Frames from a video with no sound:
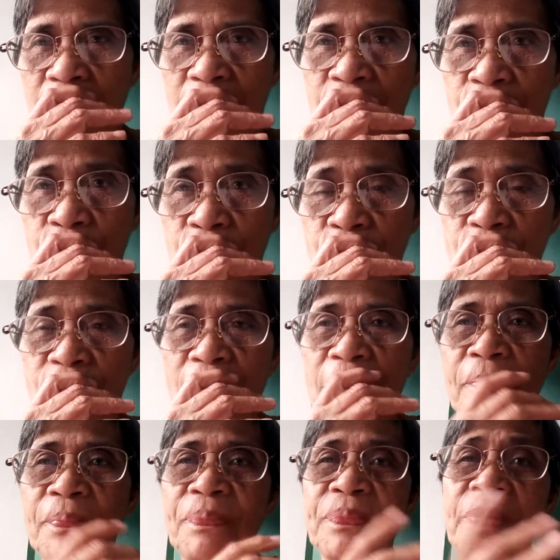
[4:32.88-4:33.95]
excuse
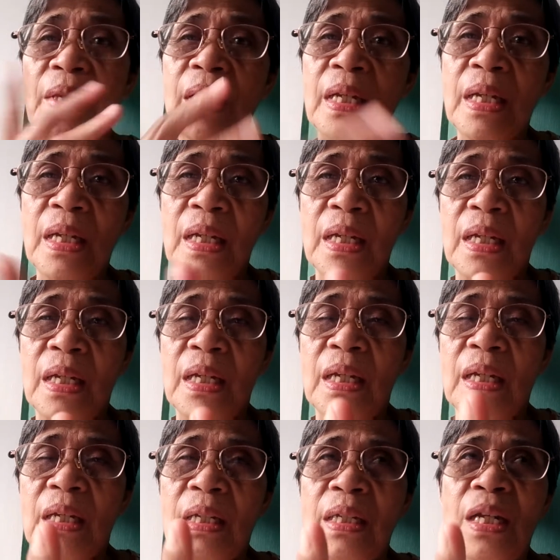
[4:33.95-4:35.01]
me
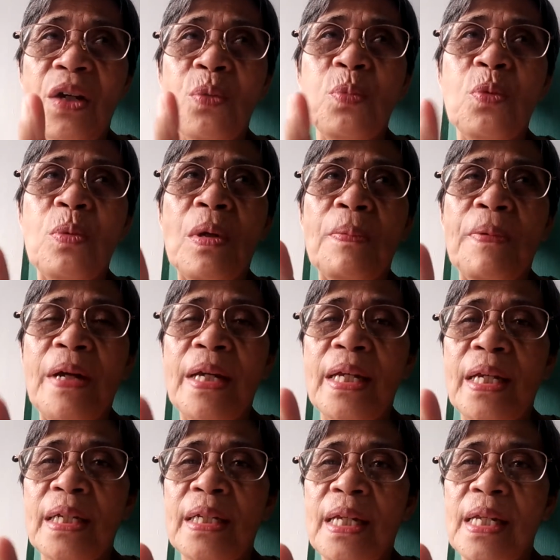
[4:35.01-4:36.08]
hindi ako
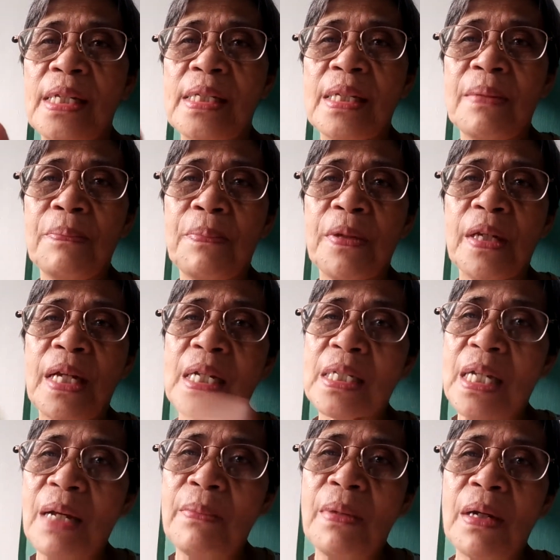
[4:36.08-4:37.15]
pumapayag dahil siyempre
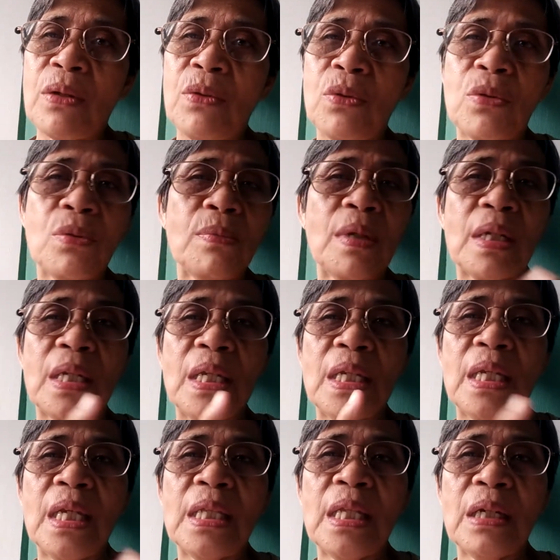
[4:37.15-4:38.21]
kasama ko kung
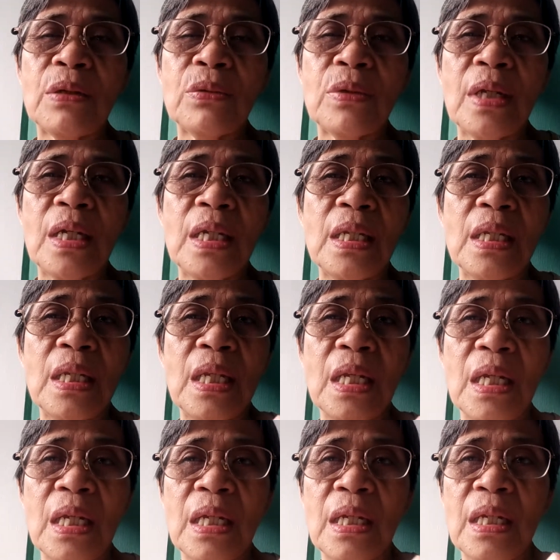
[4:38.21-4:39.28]
makikita ko na
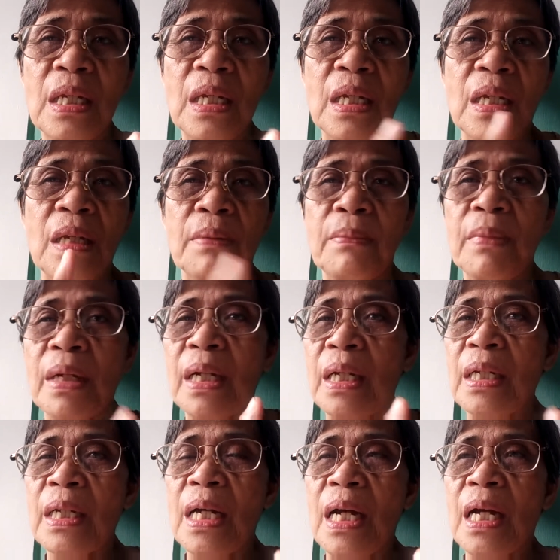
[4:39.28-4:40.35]
hindi
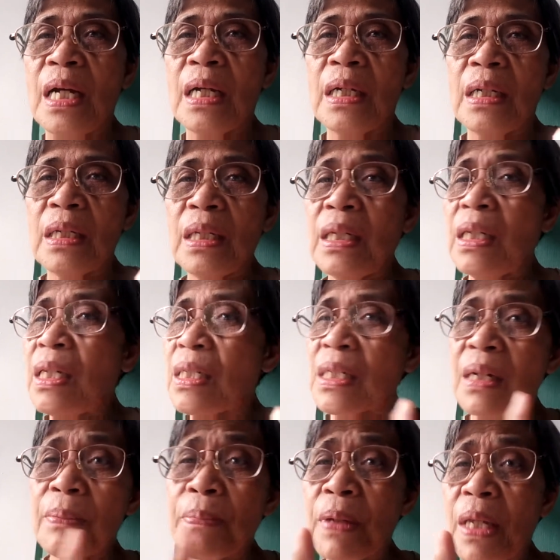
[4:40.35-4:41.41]
maganda ang, hindi
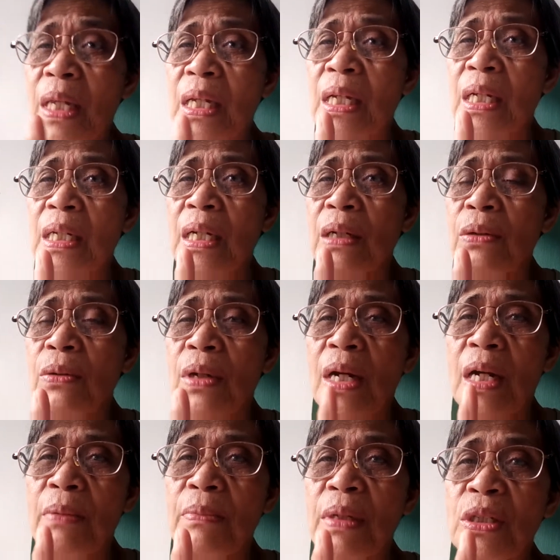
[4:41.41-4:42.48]
sa pihikan ako
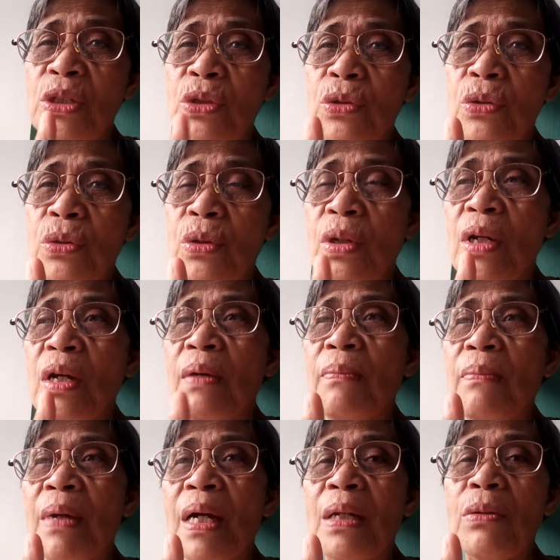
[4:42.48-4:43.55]
ha, medyo
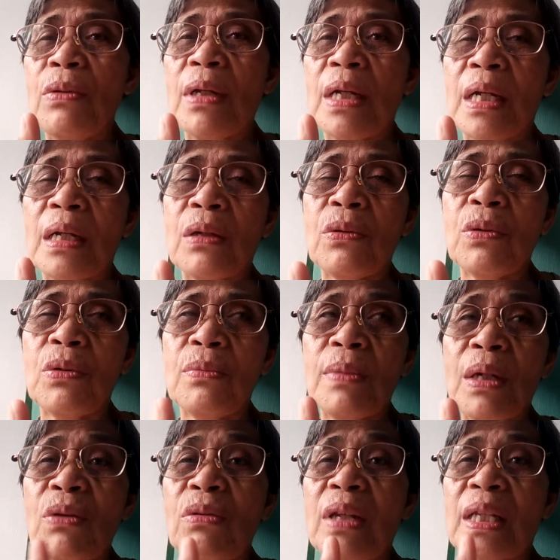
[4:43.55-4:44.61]
maano lang ako,
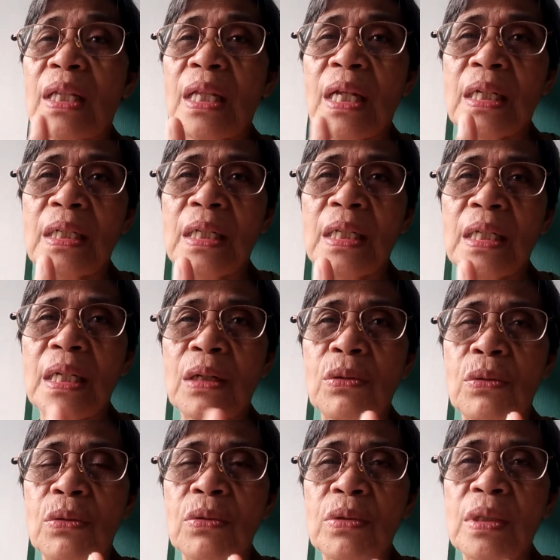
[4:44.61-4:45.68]
makulit lang din
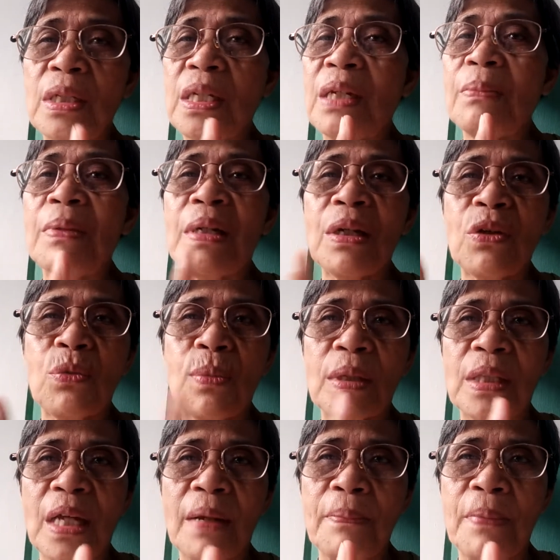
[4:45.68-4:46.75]
ako. Hindi naman ako
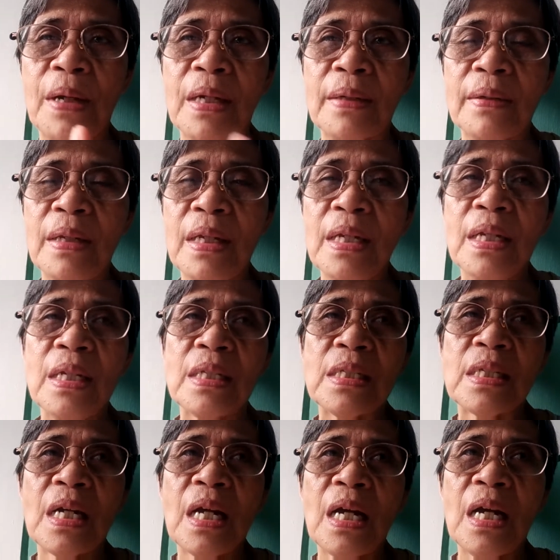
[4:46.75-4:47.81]
matapang
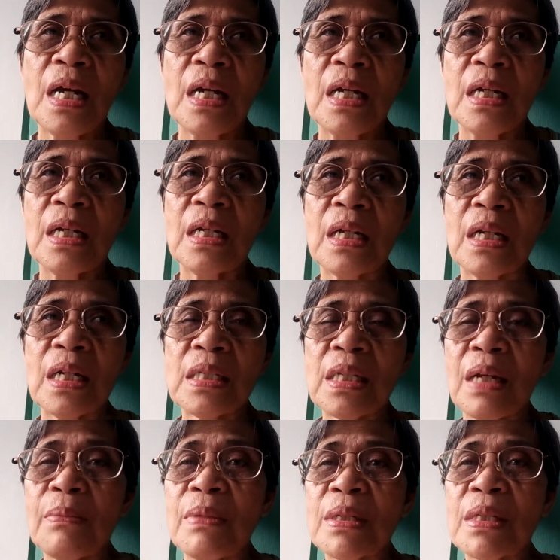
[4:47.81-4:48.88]
sa
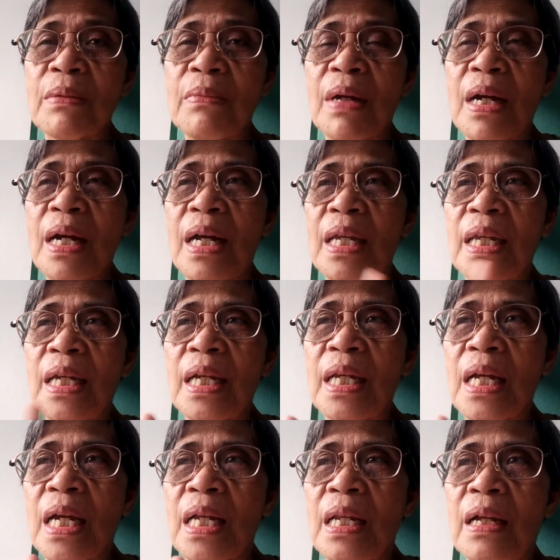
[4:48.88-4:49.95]
kasama sa bahay,
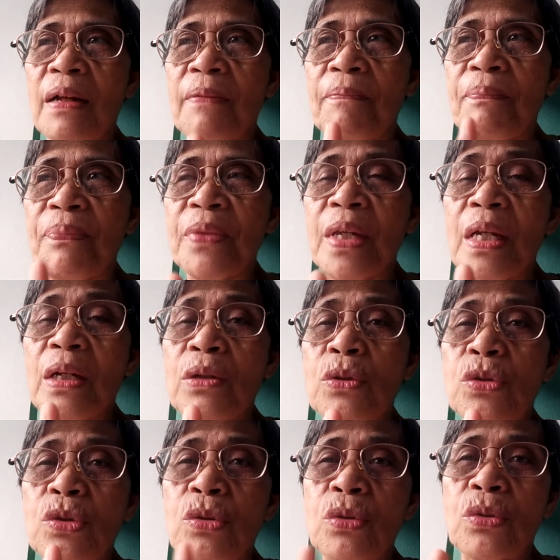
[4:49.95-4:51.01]
kaya lang
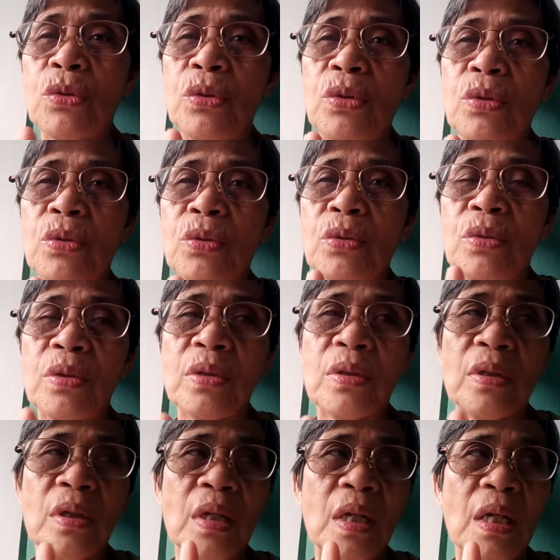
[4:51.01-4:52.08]
gusto ko yung
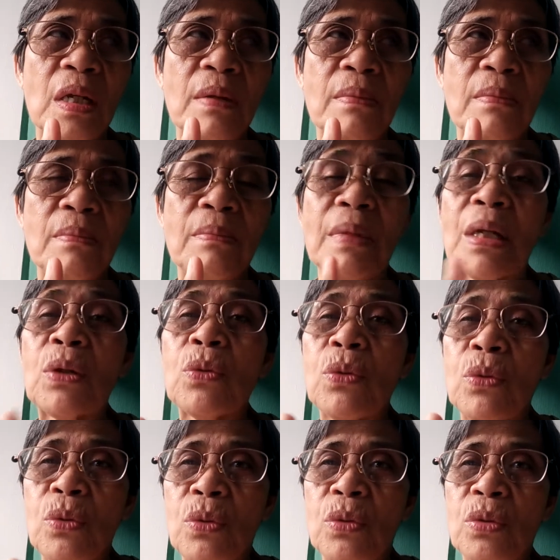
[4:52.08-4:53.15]

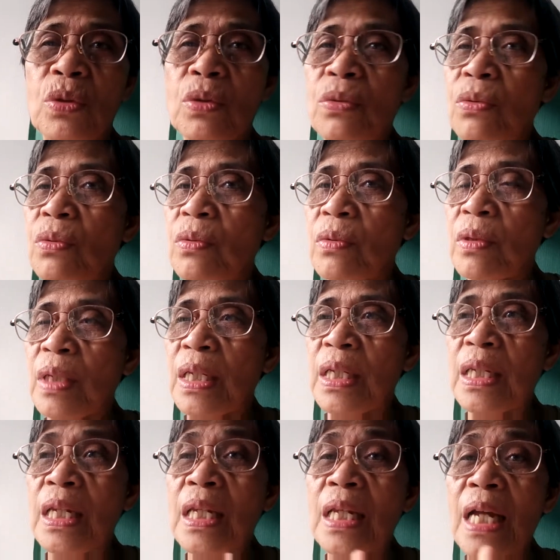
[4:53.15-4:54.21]
marunong, yung
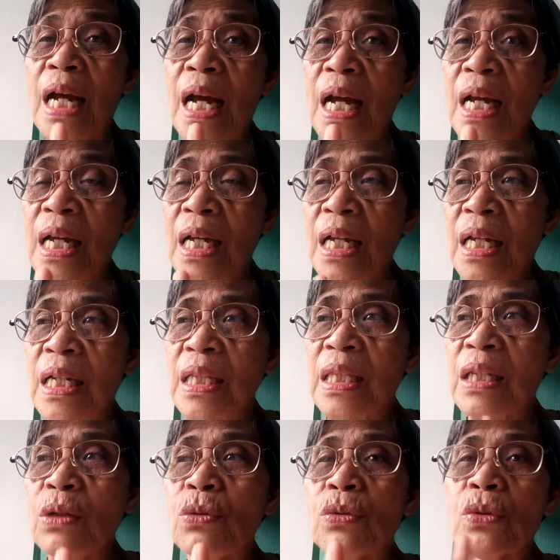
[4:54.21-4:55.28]
hindi na
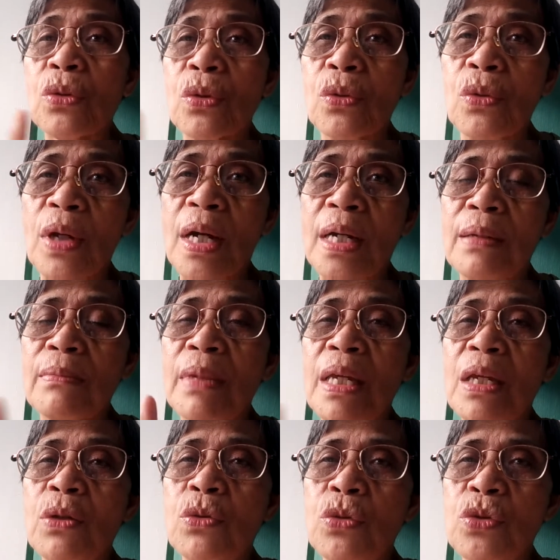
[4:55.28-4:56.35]
tinuturuan
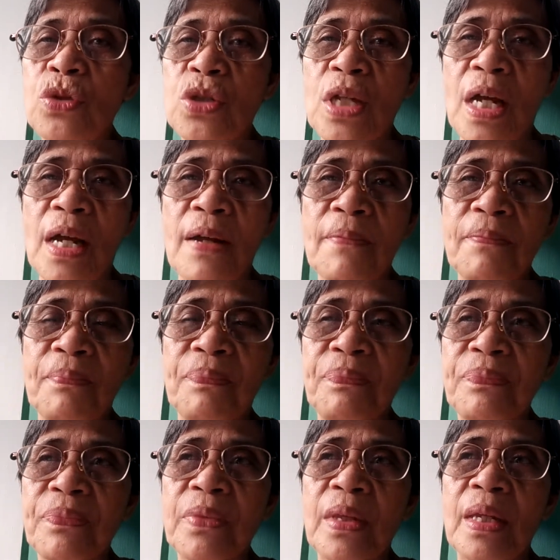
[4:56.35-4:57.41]
may kusa.
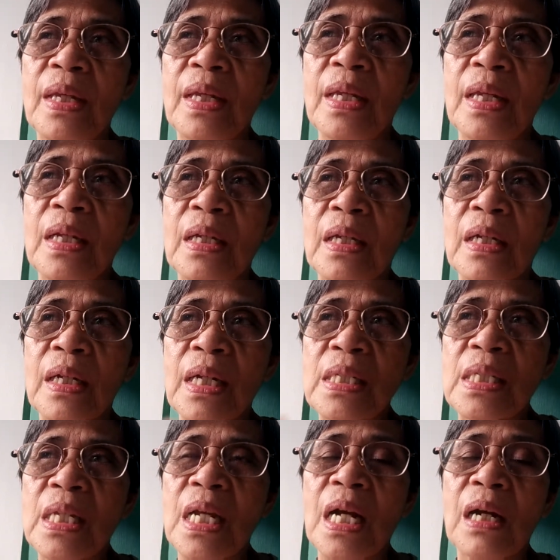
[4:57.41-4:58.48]

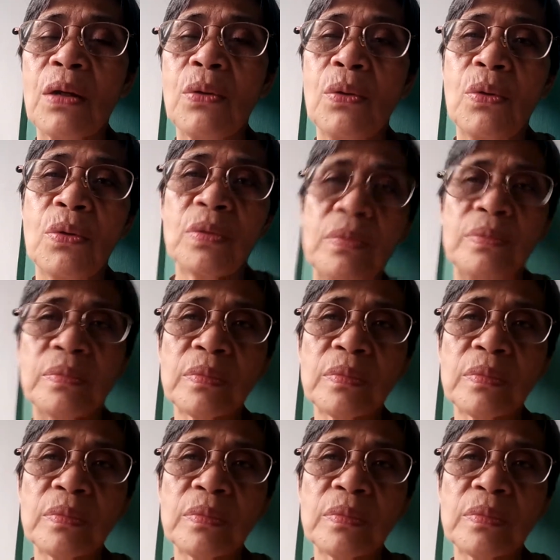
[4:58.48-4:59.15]
Kasi ako,